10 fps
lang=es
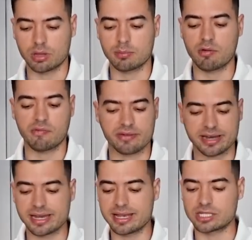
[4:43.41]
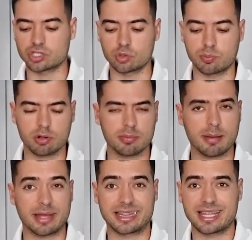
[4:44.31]
podemos freírla en su
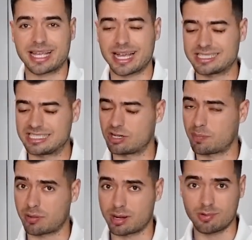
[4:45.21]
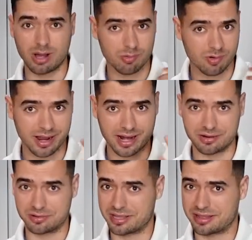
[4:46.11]
propia manteca y si nos ponemos a
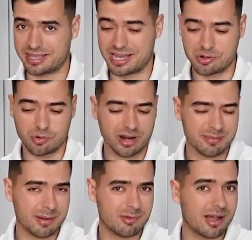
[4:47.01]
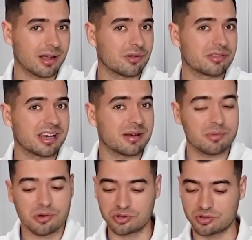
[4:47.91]
buscar hoy en día en Google vamos a encontrar
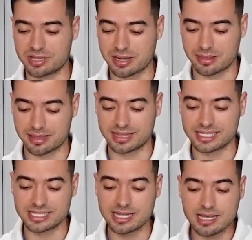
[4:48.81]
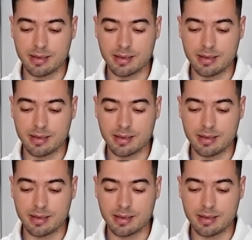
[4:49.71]
un mogollón de recetas